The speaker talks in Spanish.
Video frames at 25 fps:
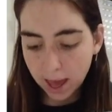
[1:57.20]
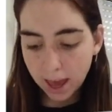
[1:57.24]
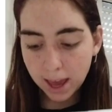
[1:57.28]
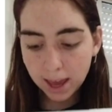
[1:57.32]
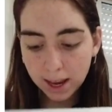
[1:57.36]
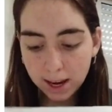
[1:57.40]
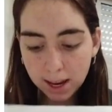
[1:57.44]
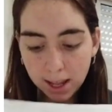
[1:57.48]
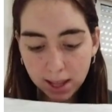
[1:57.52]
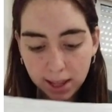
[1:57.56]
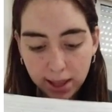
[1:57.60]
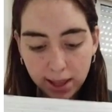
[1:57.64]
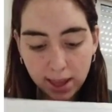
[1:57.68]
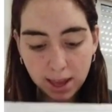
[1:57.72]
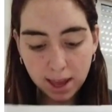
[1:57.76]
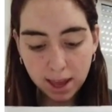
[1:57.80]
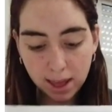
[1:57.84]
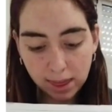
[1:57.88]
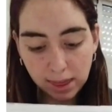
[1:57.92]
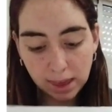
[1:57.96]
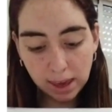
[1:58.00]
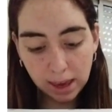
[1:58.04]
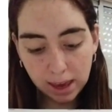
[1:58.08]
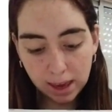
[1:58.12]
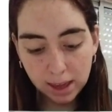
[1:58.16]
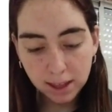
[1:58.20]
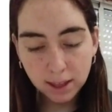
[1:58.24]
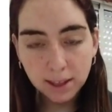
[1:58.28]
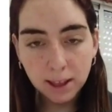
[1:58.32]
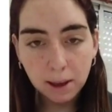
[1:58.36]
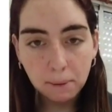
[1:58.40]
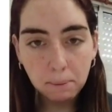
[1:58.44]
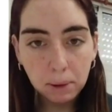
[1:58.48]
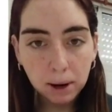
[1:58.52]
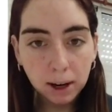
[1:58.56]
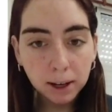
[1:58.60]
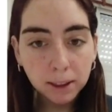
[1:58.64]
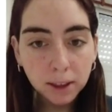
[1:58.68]
En el día 10,
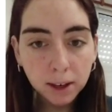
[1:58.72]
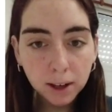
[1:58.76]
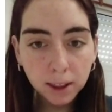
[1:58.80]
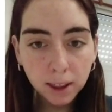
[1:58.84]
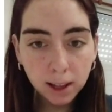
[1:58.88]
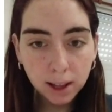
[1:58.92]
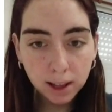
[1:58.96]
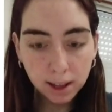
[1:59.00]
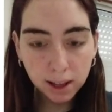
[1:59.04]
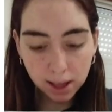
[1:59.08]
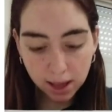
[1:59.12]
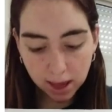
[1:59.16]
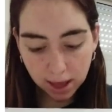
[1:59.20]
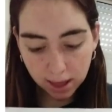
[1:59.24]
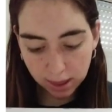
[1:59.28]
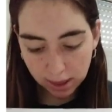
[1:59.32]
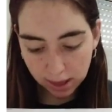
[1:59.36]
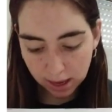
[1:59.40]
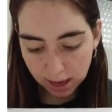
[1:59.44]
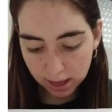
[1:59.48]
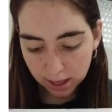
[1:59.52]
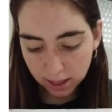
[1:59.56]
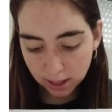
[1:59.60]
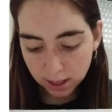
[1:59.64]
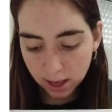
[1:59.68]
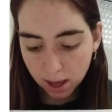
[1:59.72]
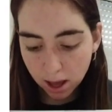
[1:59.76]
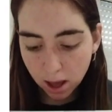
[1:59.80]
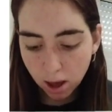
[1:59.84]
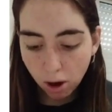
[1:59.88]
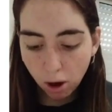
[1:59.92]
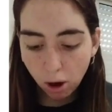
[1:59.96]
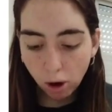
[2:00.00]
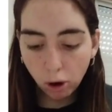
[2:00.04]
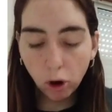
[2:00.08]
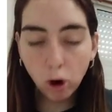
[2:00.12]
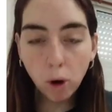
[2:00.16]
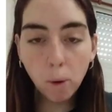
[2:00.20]
a partir del día 10,
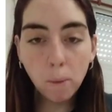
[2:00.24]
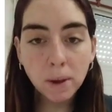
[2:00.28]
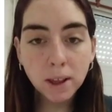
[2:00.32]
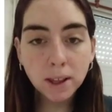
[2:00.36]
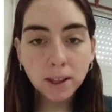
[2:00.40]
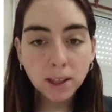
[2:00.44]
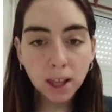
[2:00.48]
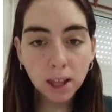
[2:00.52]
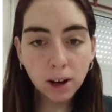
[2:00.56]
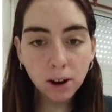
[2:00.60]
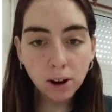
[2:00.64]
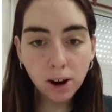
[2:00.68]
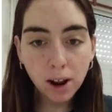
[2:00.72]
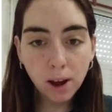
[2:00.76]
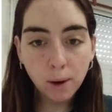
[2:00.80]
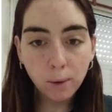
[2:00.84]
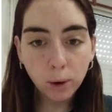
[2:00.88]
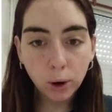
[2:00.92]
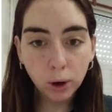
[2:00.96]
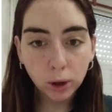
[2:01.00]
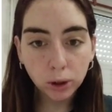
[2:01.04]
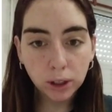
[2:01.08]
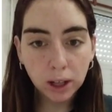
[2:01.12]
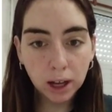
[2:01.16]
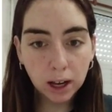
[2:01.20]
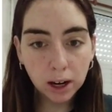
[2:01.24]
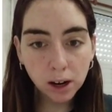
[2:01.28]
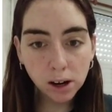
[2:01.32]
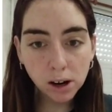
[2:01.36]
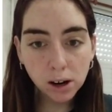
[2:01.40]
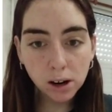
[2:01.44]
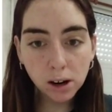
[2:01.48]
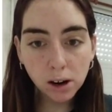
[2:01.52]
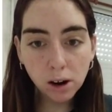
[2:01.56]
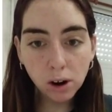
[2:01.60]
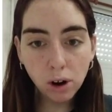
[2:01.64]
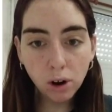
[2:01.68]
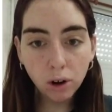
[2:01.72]
comenzaron a brotar
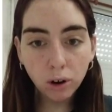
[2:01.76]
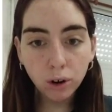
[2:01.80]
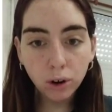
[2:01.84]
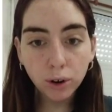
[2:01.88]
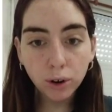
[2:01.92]
los